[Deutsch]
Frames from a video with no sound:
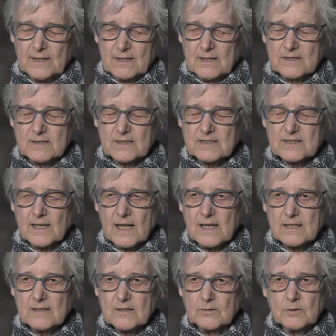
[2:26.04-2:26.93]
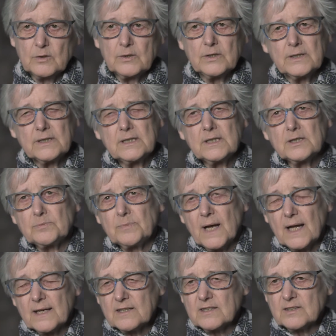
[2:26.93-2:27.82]
Es ist all, und die
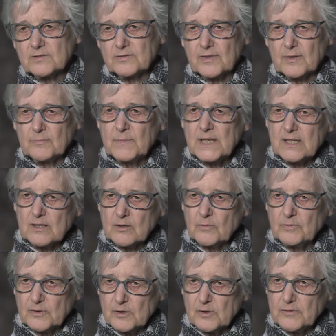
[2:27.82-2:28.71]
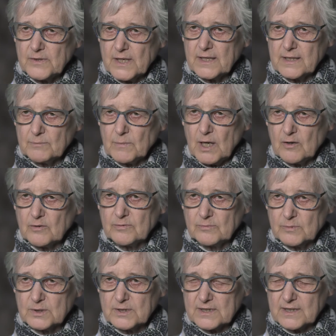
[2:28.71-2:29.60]
spanische Familie, obwohl wir immer auf
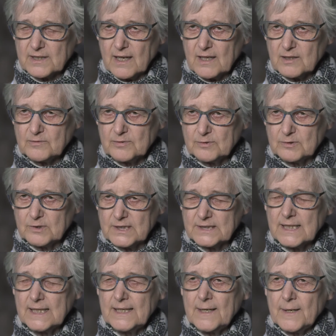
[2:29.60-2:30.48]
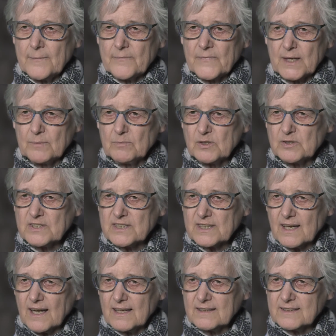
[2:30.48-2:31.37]
Montserrat fuhren,
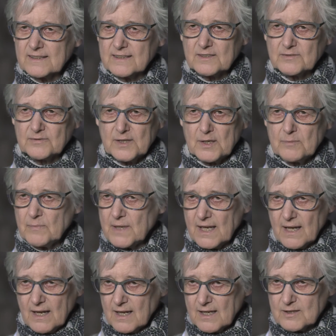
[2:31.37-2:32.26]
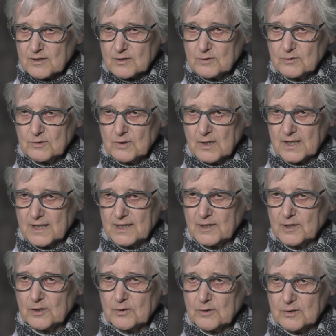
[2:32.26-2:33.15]
Montserrat ist viel mehr als nur
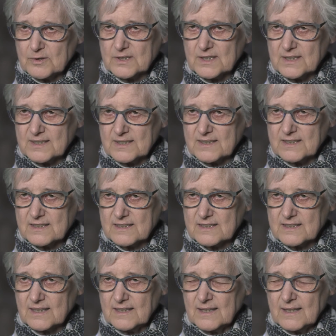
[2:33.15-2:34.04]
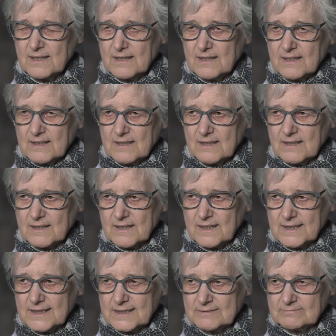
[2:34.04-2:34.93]
religiös. Es ist
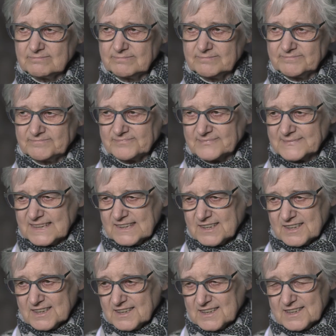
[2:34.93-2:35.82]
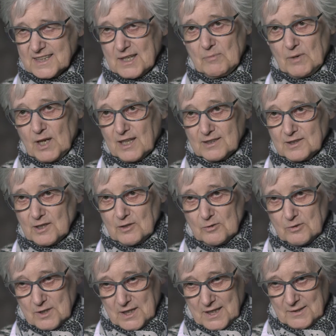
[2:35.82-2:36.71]
ähm, das ist eben
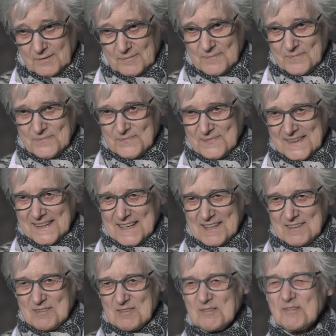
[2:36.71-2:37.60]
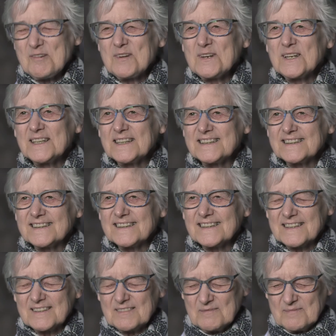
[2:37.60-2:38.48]
Katalonien. Und
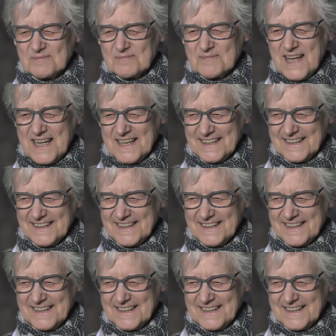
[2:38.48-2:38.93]
ähm,